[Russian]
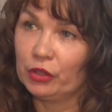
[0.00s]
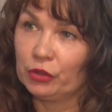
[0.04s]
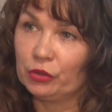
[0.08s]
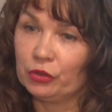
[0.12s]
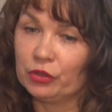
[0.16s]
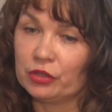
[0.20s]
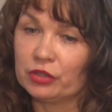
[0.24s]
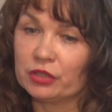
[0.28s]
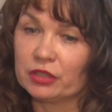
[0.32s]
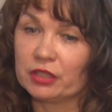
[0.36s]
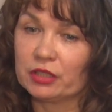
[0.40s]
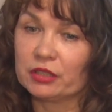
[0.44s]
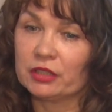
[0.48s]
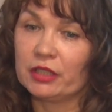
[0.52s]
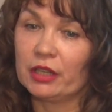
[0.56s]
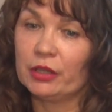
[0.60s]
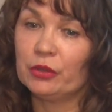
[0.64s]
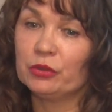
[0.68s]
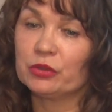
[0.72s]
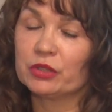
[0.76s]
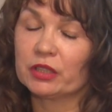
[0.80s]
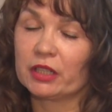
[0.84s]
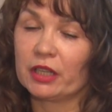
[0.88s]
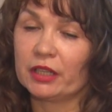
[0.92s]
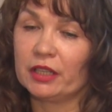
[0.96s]
То есть
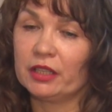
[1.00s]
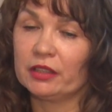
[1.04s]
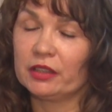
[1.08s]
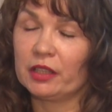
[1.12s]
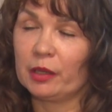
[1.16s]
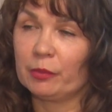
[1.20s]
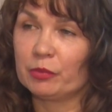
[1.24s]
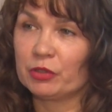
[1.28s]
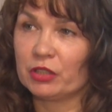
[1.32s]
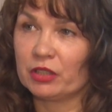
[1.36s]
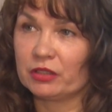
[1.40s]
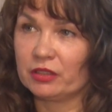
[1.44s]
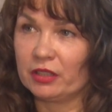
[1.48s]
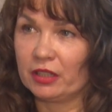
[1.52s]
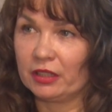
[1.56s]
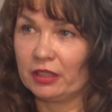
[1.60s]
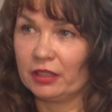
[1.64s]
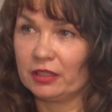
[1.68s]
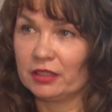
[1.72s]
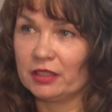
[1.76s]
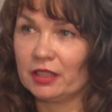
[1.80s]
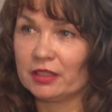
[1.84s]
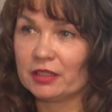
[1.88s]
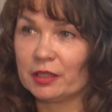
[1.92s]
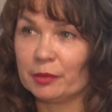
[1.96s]
создаются какие-то общественные
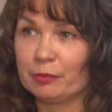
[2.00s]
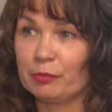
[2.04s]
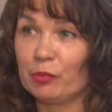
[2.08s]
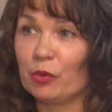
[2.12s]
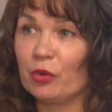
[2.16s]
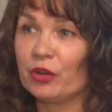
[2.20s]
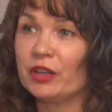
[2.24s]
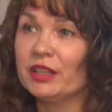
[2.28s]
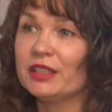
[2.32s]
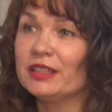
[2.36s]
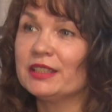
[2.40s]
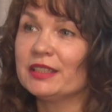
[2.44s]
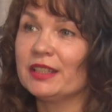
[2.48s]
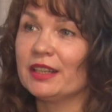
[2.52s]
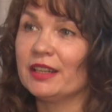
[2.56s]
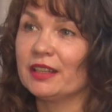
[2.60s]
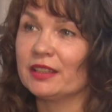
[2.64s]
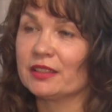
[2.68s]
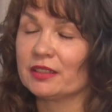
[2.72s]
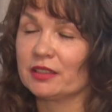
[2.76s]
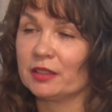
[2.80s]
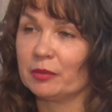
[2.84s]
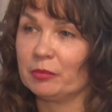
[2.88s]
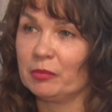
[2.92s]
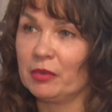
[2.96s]
организации по
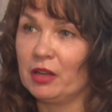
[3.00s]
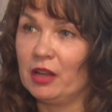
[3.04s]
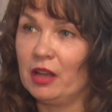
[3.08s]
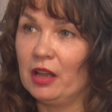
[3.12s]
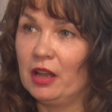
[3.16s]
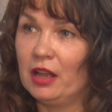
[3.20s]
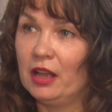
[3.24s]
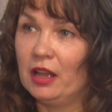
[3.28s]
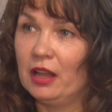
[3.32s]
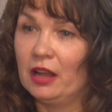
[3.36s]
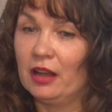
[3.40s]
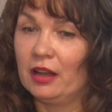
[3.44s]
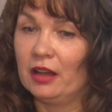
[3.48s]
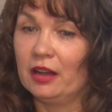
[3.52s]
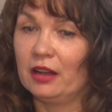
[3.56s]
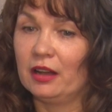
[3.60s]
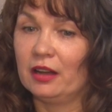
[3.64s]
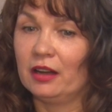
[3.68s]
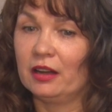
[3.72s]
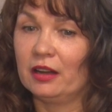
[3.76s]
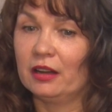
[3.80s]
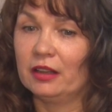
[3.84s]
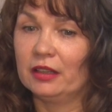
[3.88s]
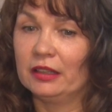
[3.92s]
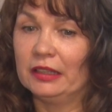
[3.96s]
интересам. Угу.
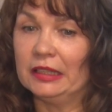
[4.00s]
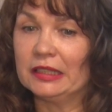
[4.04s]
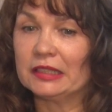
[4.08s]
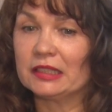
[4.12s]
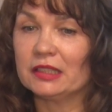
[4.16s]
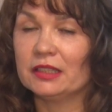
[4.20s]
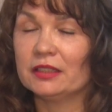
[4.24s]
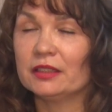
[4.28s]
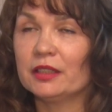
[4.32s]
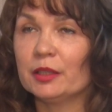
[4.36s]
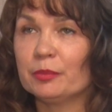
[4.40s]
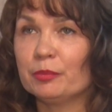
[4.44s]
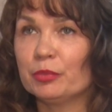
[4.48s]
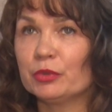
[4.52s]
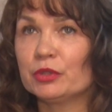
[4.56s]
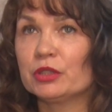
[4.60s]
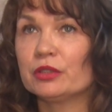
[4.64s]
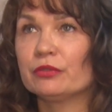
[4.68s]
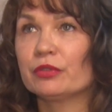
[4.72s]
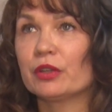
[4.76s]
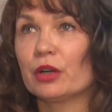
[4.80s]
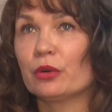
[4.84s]
А, если, допустим,